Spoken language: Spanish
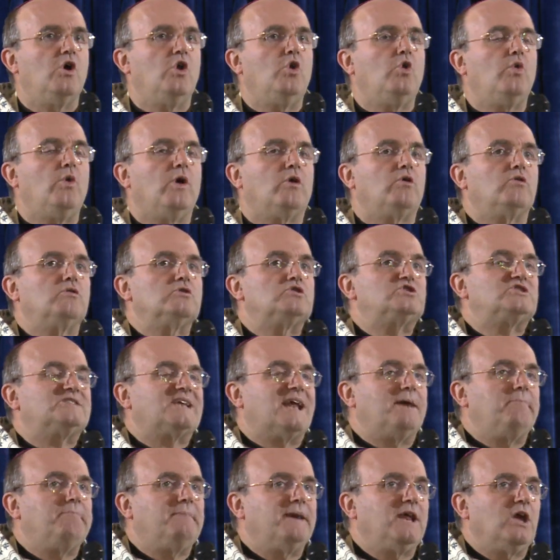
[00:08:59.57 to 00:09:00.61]
Luego
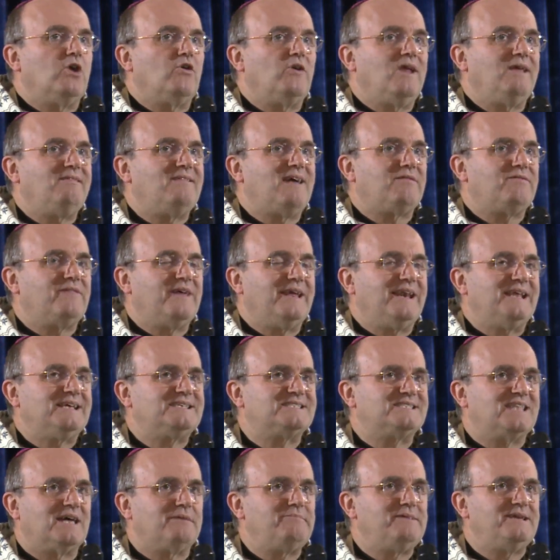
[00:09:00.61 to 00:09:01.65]
nuestra prioridad en
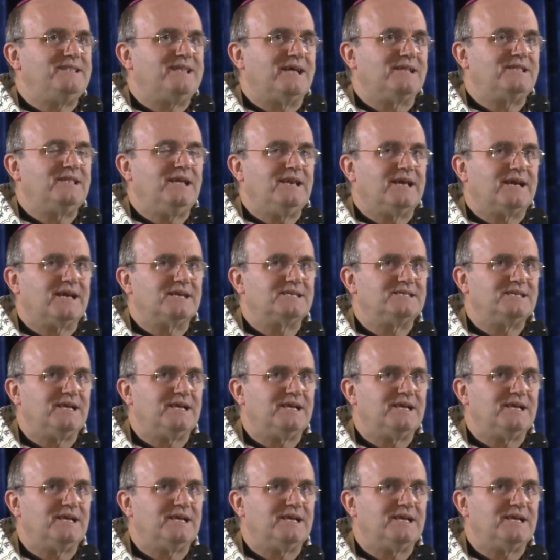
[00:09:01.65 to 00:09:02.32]
esta vida tiene que